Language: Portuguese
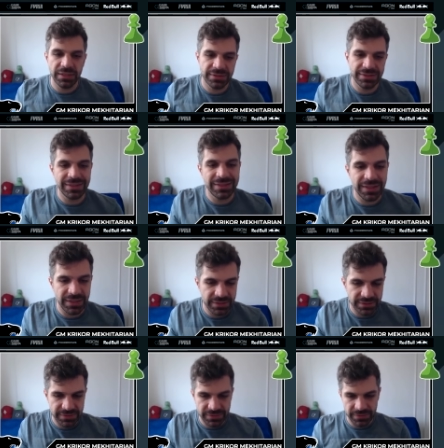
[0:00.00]

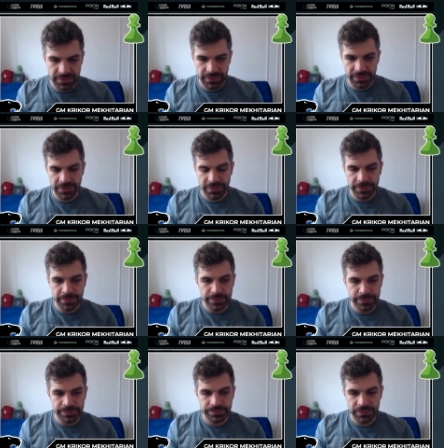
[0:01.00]
C3?
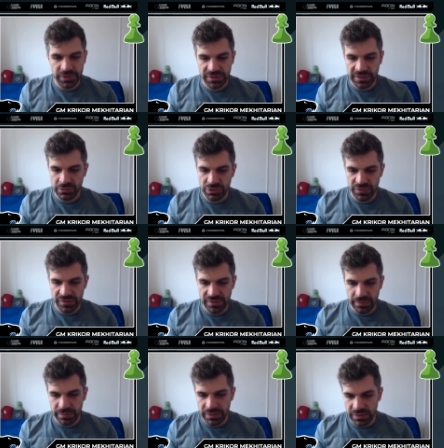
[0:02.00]
Isso aqui eu devia
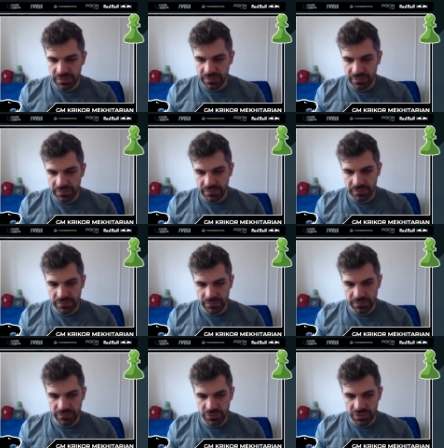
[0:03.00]
saber, né?
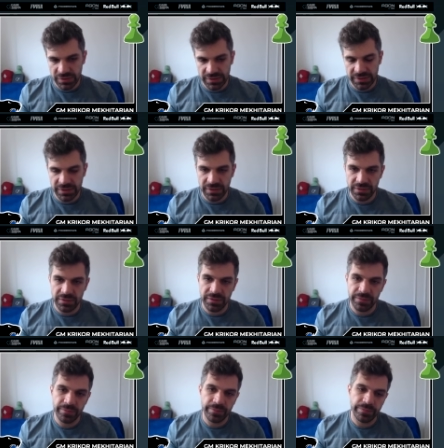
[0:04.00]
Vou jogar C3, vai.
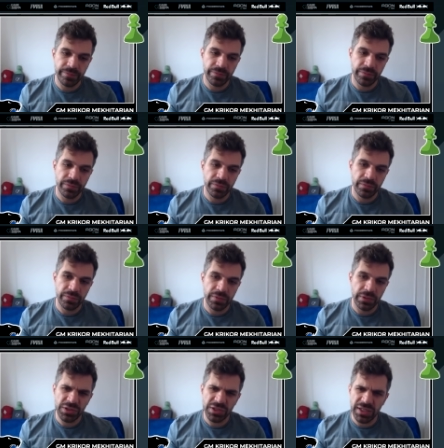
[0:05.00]

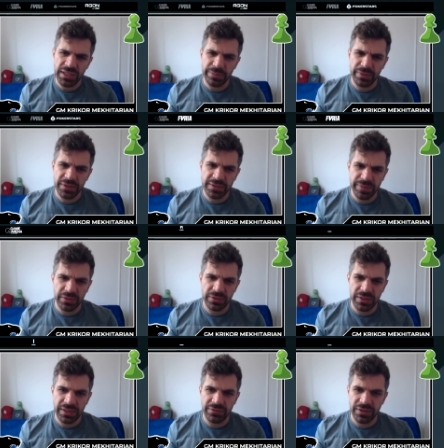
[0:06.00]
Eu acho que é a principal,
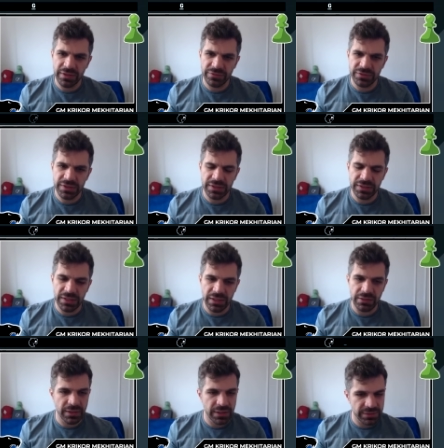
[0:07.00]
né? Cavalo F6.
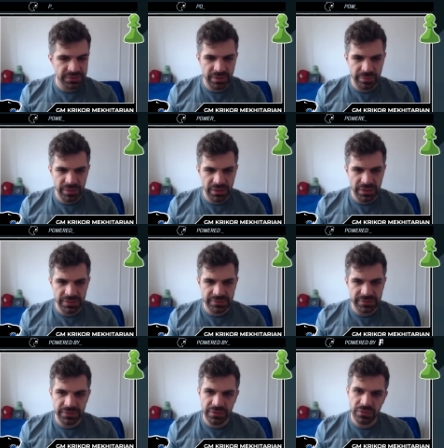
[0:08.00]
Ah, o cara sabe, hein?
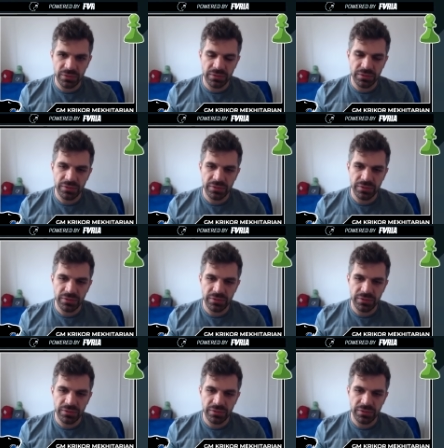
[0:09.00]
E5.